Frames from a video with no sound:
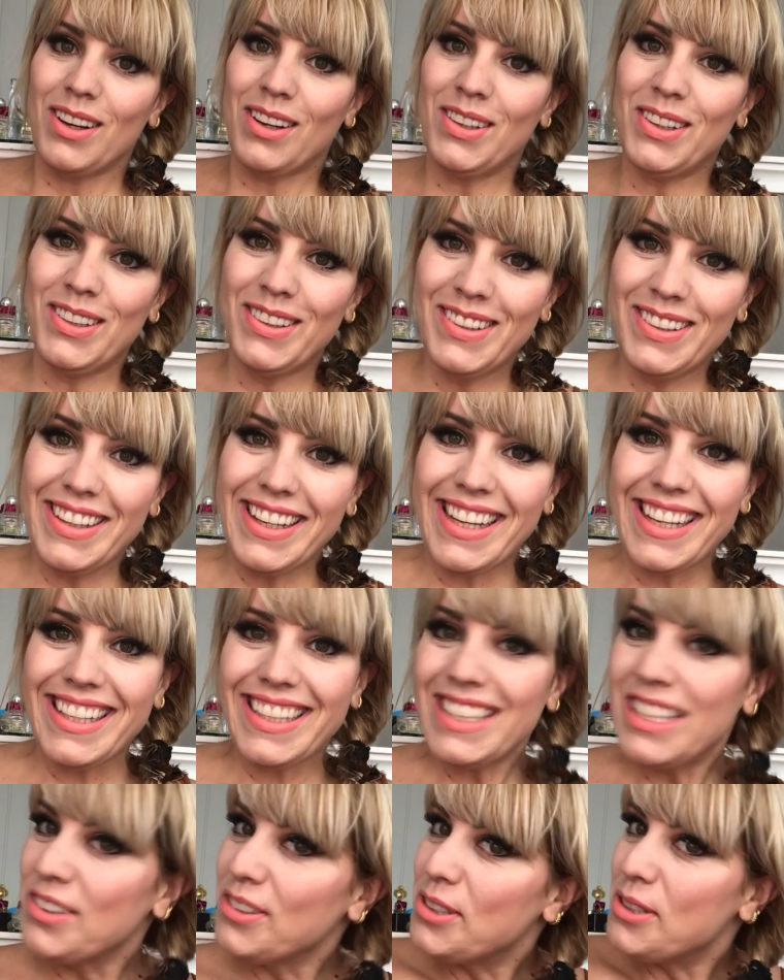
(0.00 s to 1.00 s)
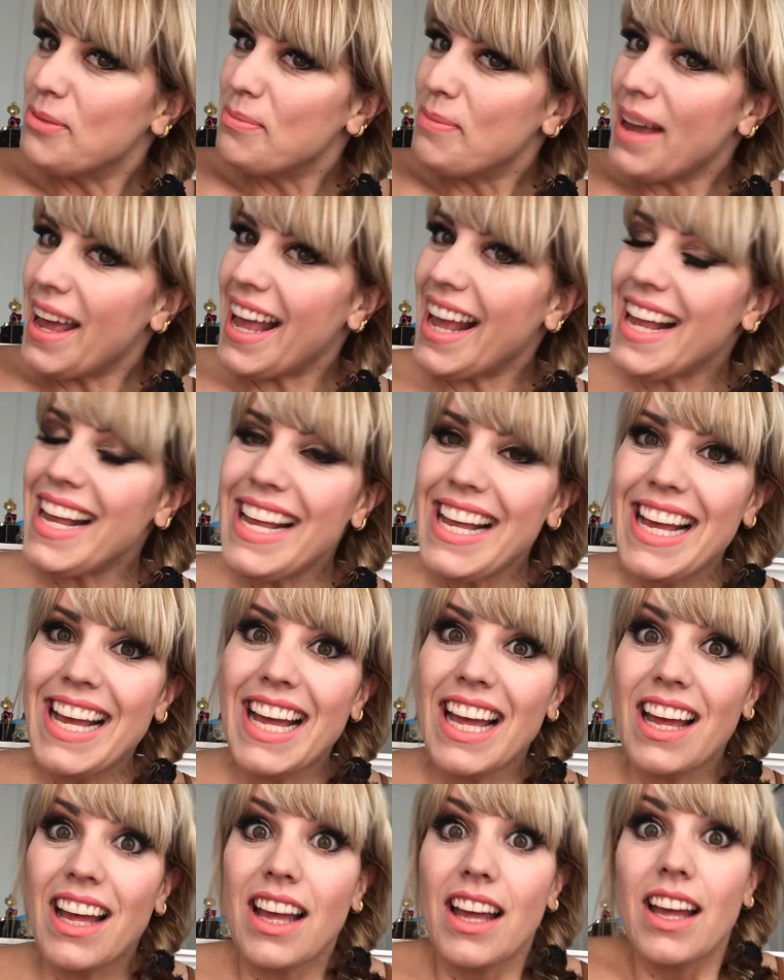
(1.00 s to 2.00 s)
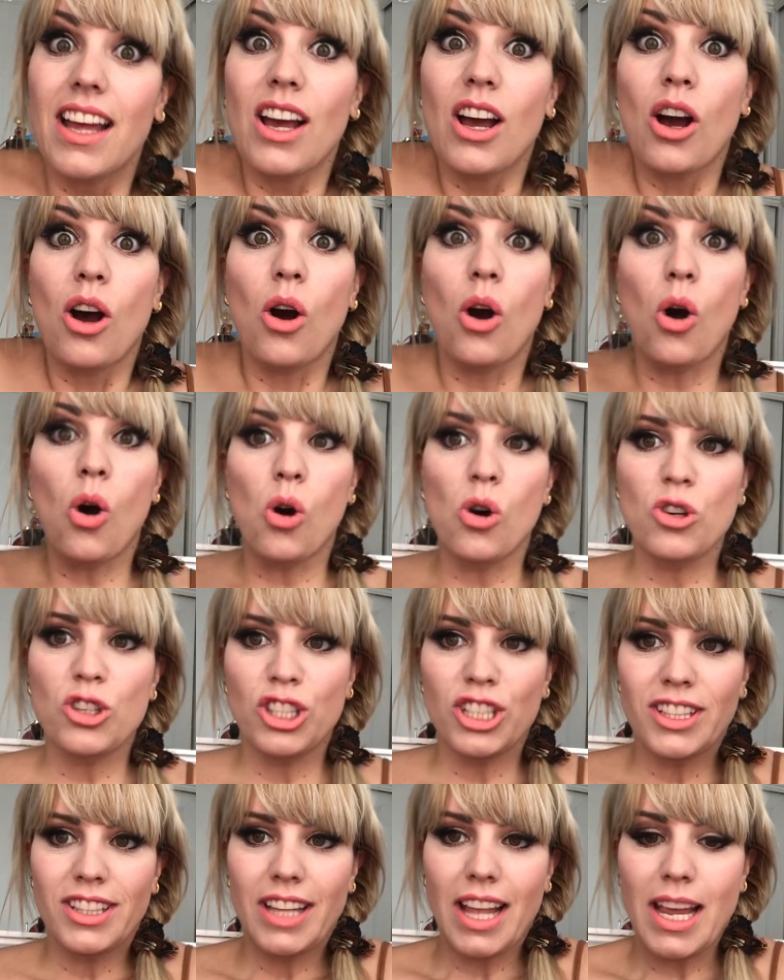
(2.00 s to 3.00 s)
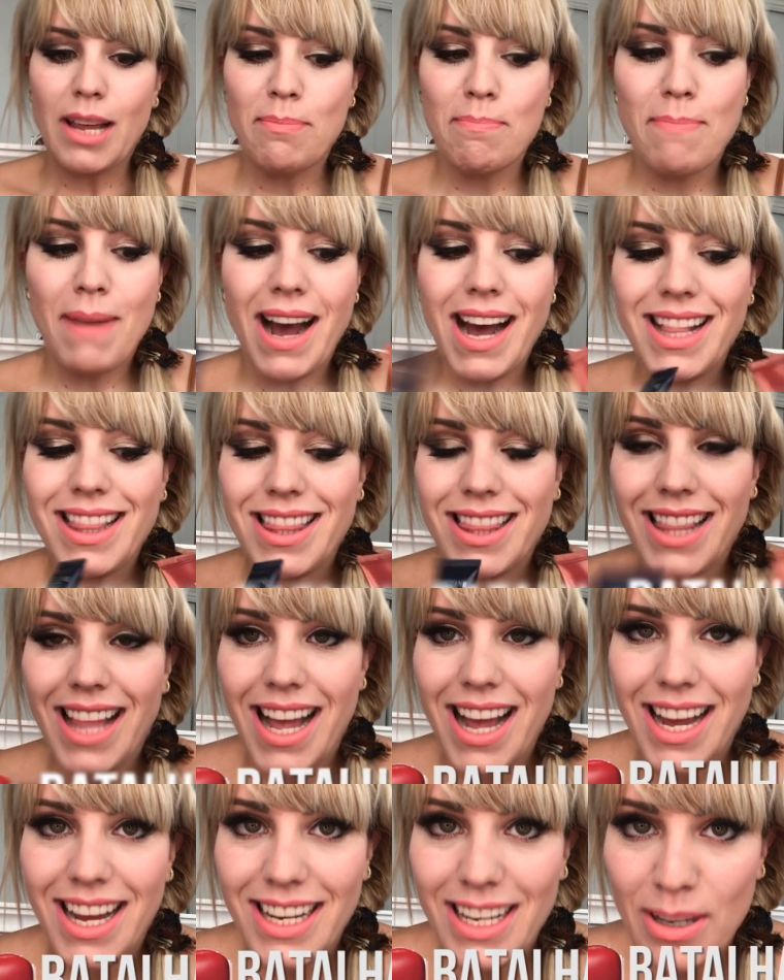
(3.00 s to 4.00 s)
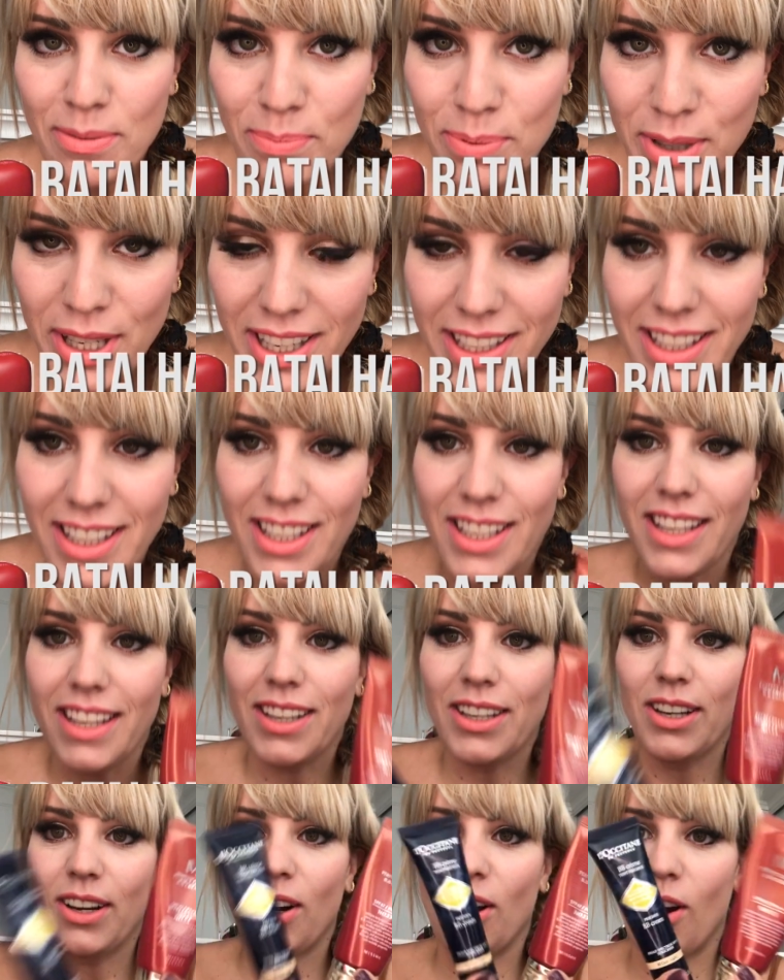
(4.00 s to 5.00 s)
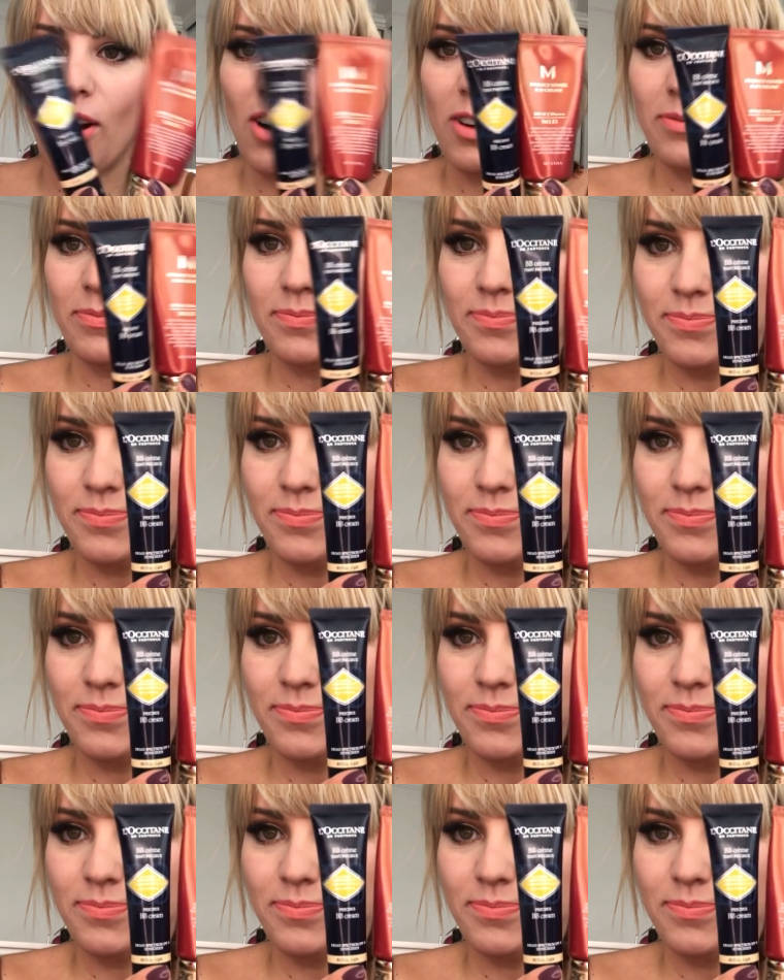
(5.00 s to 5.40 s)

Oi, tudo bem? Hoje tem batalha por aqui, ó.